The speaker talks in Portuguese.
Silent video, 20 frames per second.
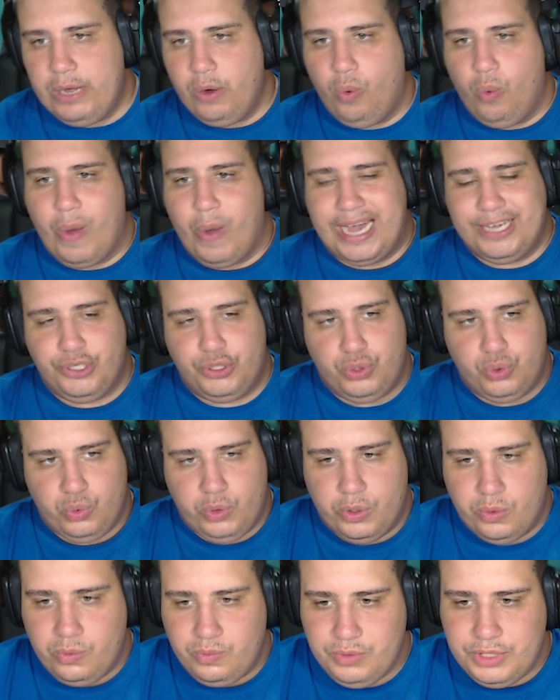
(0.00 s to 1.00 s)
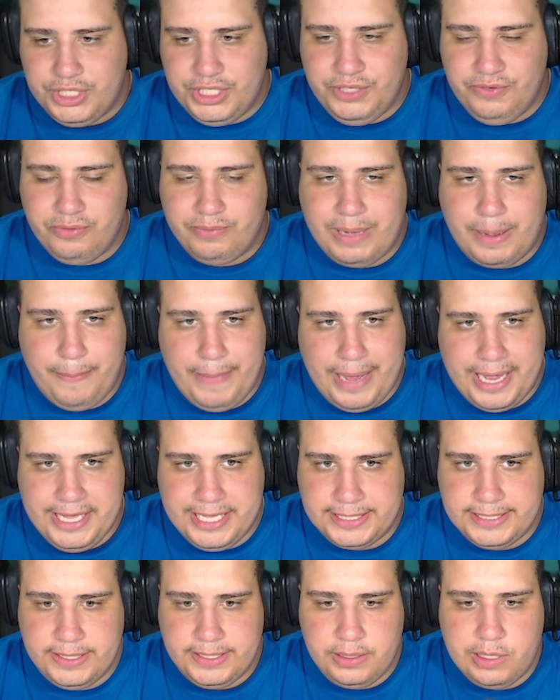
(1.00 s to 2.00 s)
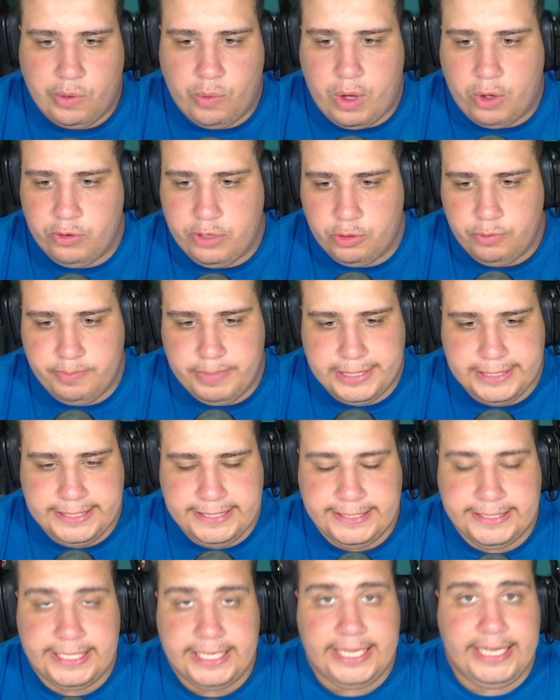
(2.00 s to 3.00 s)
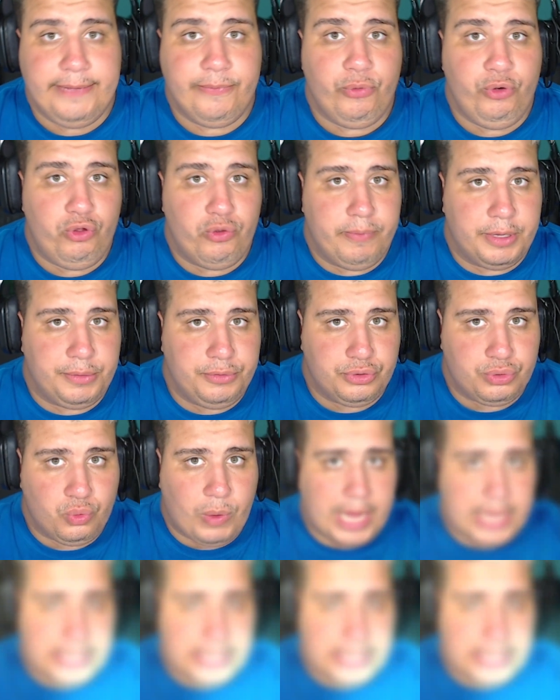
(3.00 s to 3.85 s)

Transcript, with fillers: Eu acho que eu não tinha tive uma média assim tão alta no PSG e muito menos no